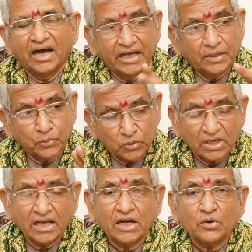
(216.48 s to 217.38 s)
ఆయన
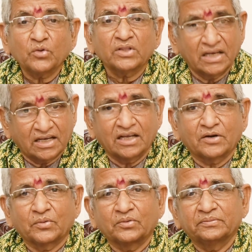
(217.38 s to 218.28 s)
పుత్రకారకుడు
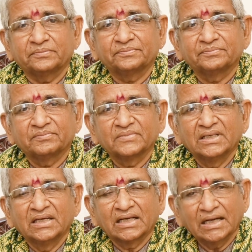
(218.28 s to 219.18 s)
ధనకారకుడు
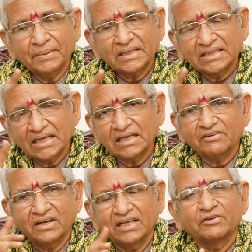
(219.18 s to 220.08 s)
కాబట్టి
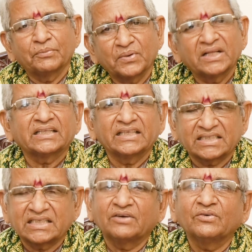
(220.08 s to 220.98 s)
శనగలు వాయనం ఎప్పుడైతే
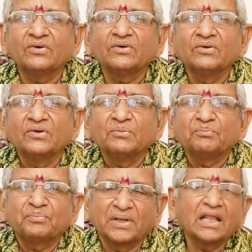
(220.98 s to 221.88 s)
ఇస్తామో
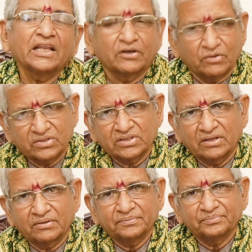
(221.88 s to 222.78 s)
పిల్లలు ఎక్కువ
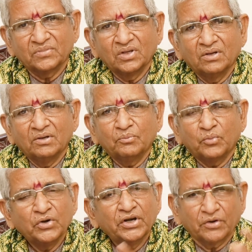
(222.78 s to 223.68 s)
వస్తారు
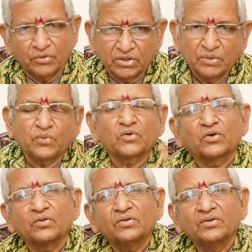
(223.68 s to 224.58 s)
పుణ్యం కొద్ది
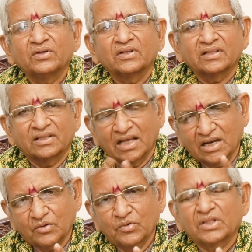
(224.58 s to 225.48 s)
పురుషుడు
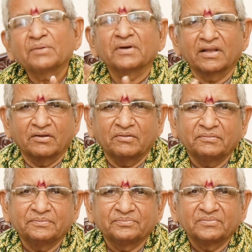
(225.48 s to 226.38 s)
దానం కొద్ది బిడ్డలు
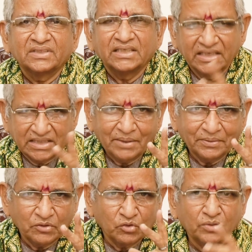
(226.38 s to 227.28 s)
ఈ
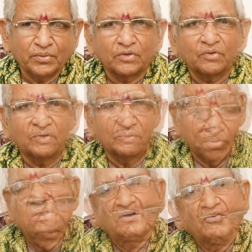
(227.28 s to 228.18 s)
సామెతను గుర్తుపెట్టుకోవాలి
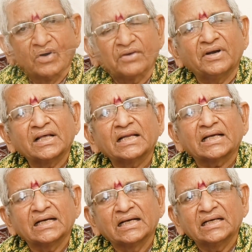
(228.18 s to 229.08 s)
మనం ఒకవేళ
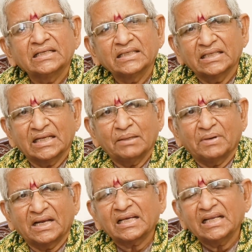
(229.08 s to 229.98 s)
కనుక ఏదైనా
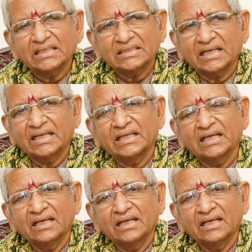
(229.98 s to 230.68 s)
మన క్లేశాన్ని